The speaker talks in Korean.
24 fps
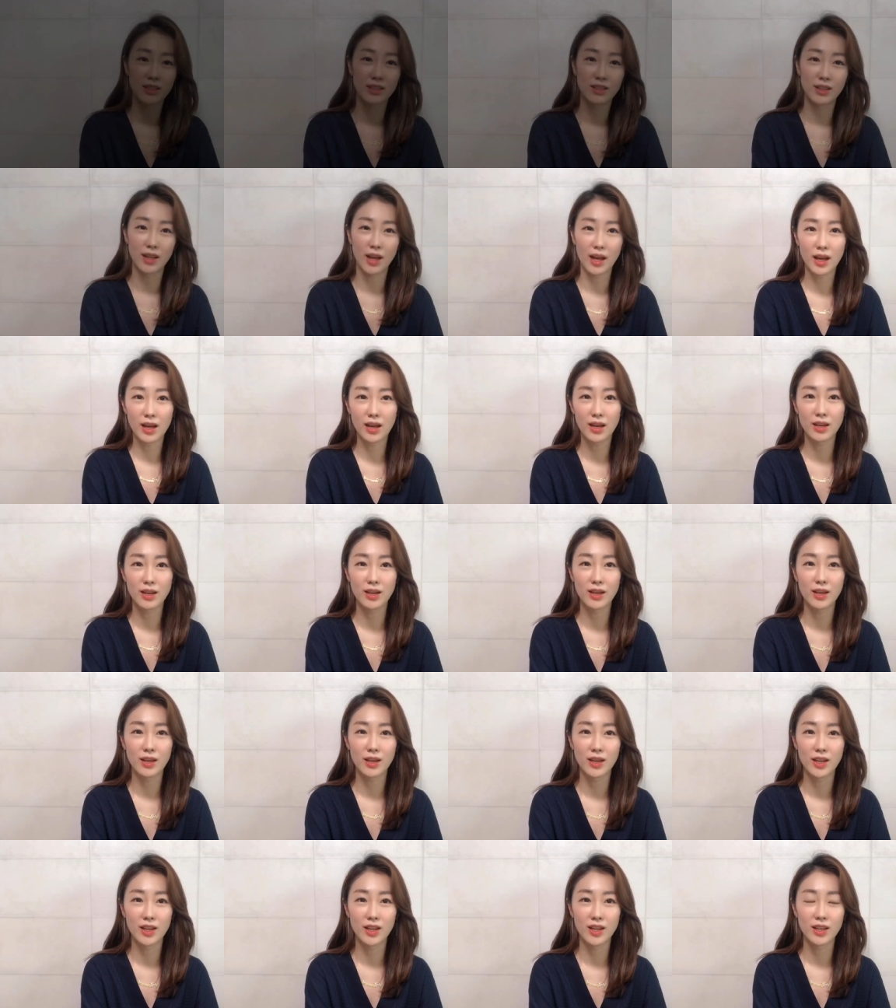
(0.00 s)
네,
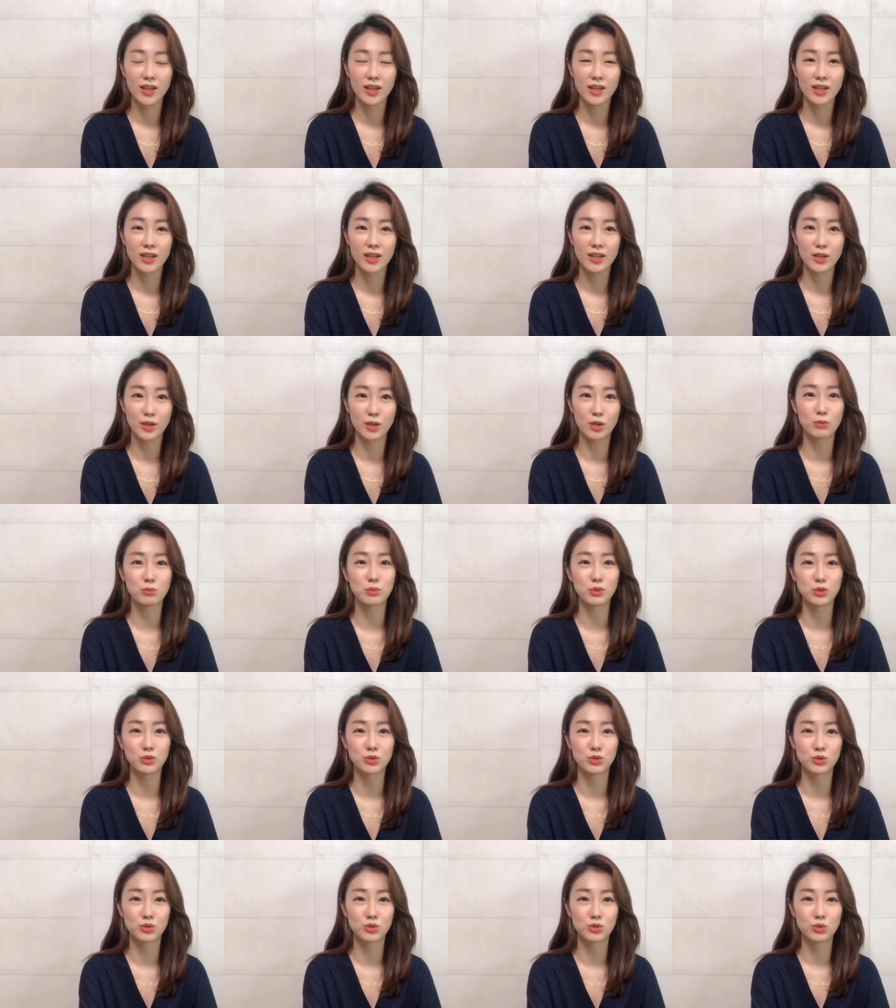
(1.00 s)

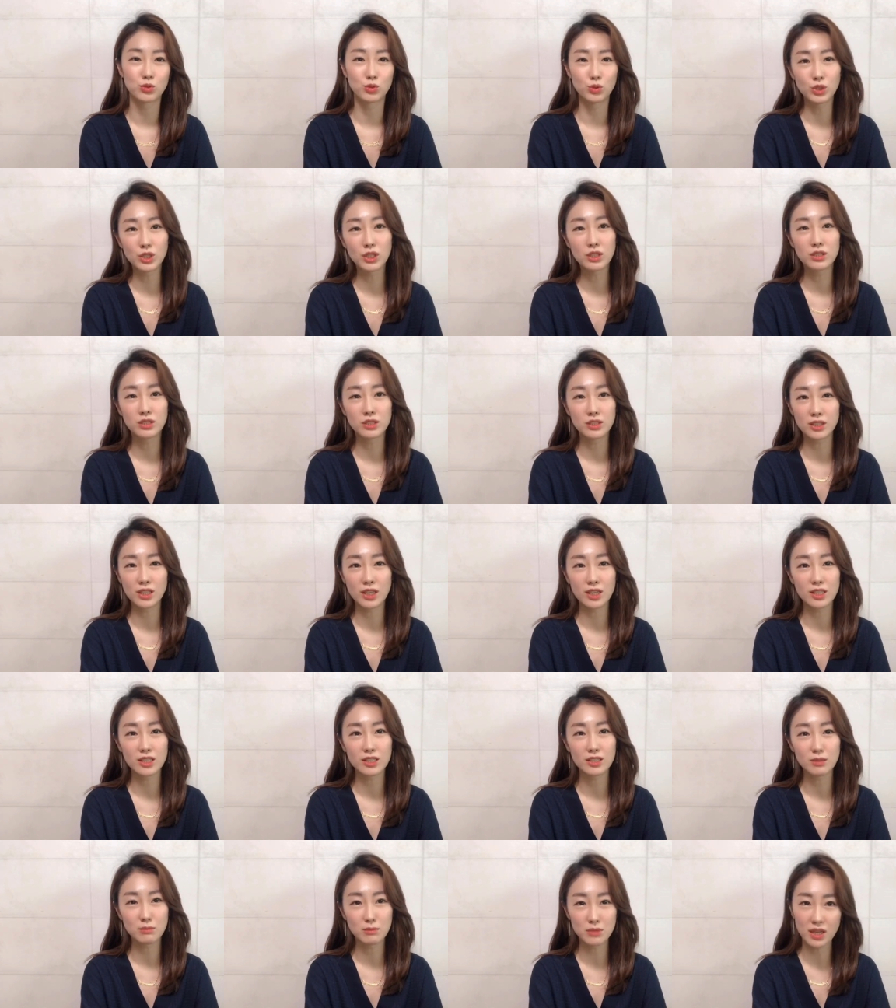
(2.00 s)
여러분 주식시장이
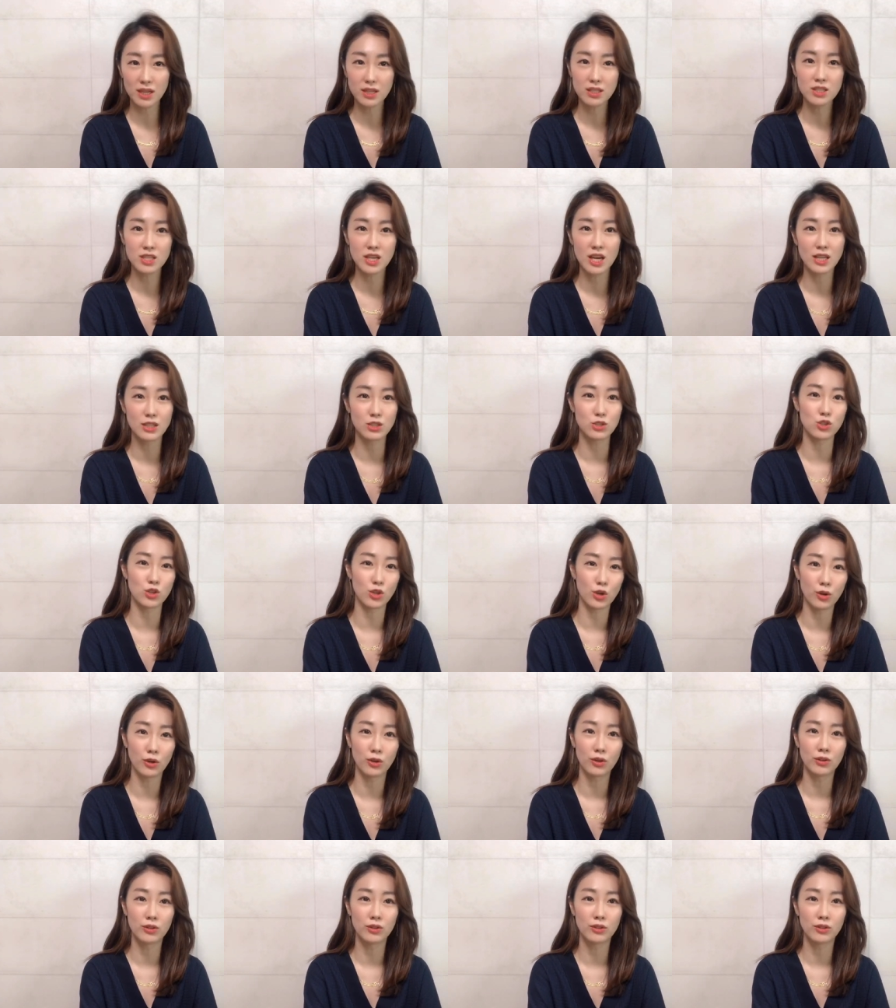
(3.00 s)
심상치 않죠.